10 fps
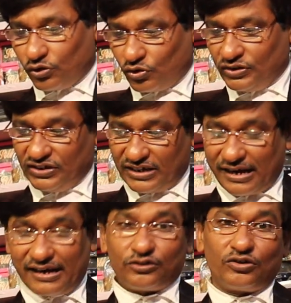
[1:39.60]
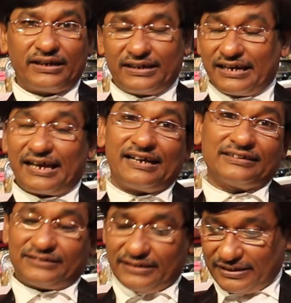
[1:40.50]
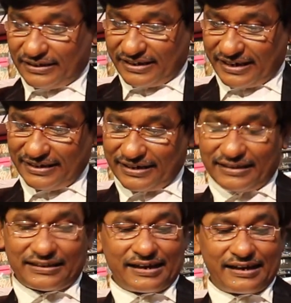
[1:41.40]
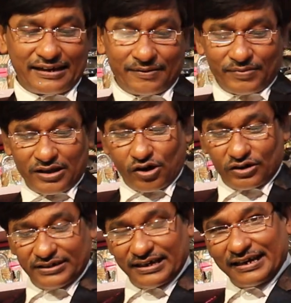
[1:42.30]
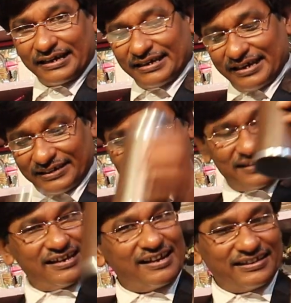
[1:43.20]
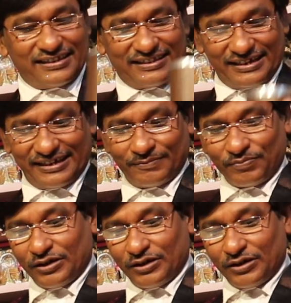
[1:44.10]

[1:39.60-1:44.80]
तो यहाँ जो है गिलास नहीं रहता है और यहाँ गिलास आ जाता है